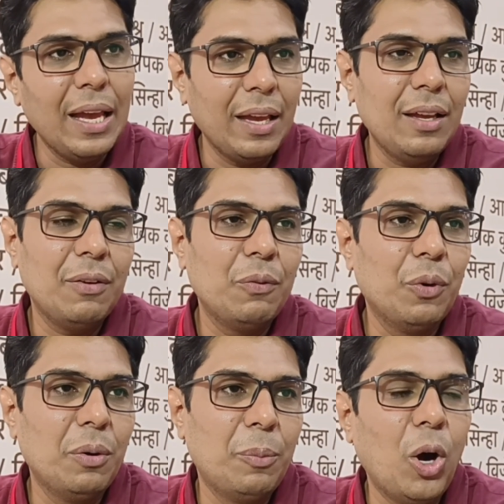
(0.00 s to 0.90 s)
है
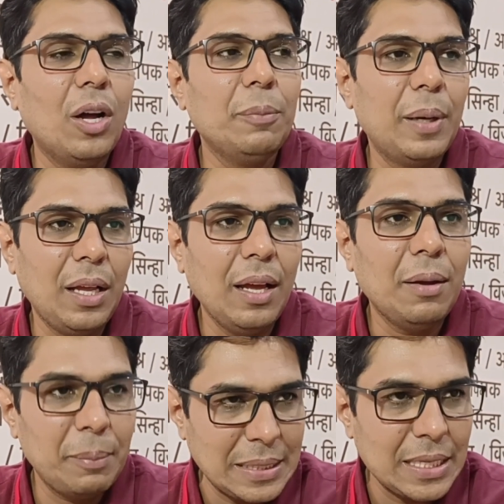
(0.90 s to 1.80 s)
वो बहुत बड़ा
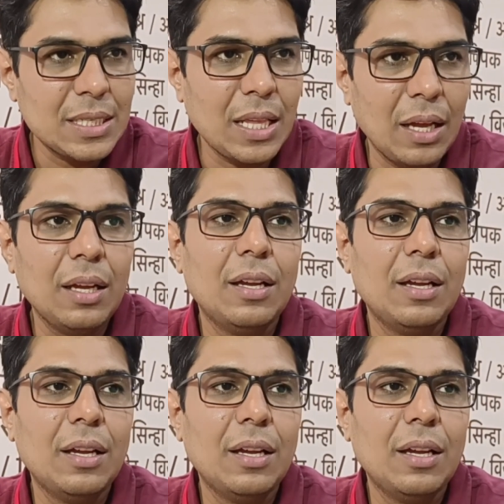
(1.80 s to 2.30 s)
मैसेज था